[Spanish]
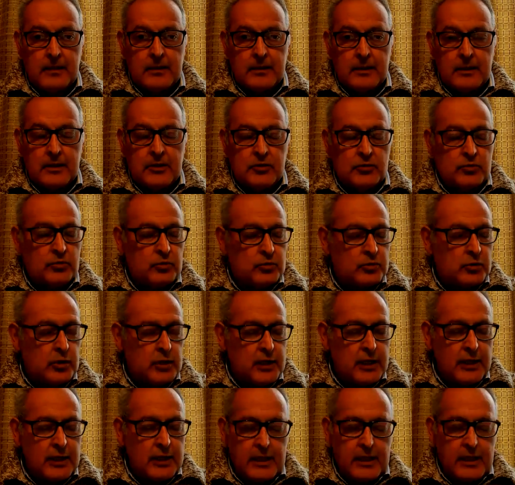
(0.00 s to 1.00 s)
En su
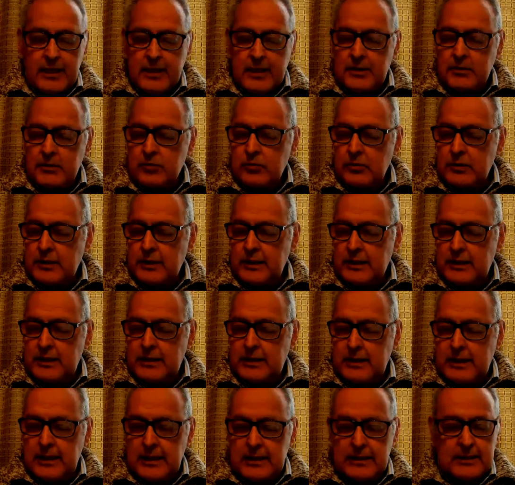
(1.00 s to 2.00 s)
soledad, en su
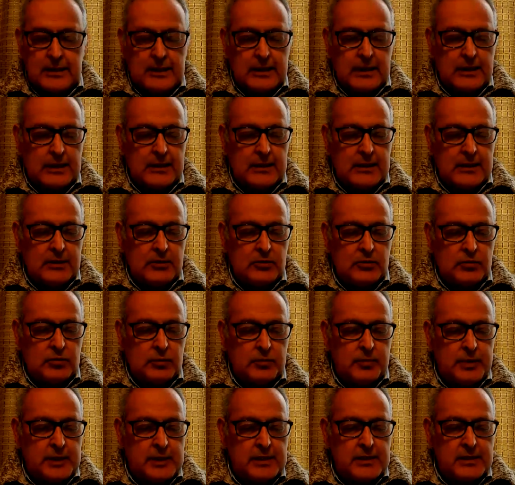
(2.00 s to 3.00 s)
tristeza, en su
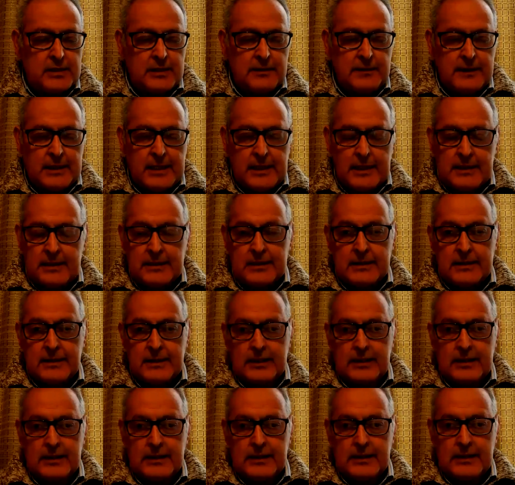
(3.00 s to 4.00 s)

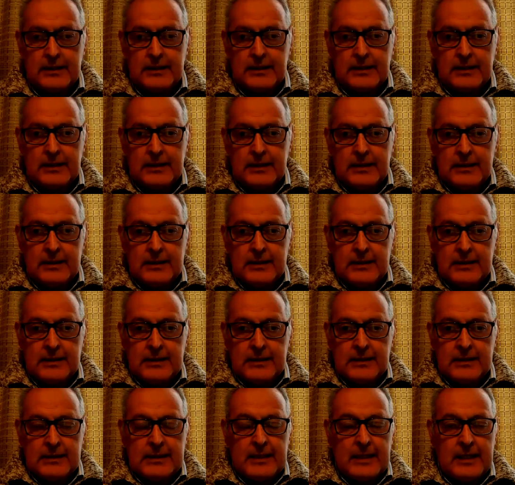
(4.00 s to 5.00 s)
perseverancia,
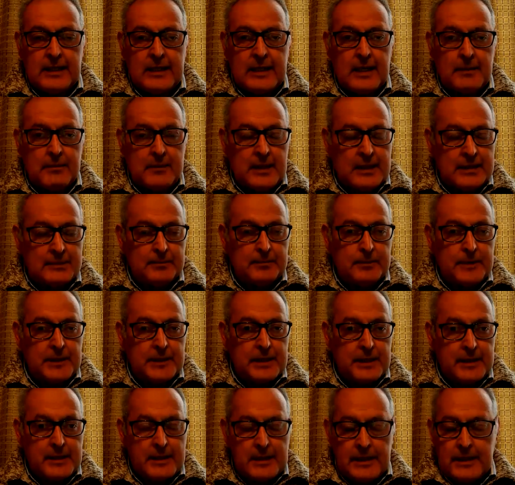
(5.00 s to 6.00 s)
sin jamás
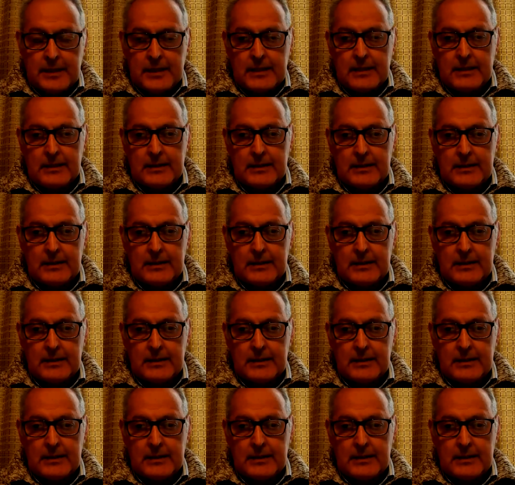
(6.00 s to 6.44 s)
perder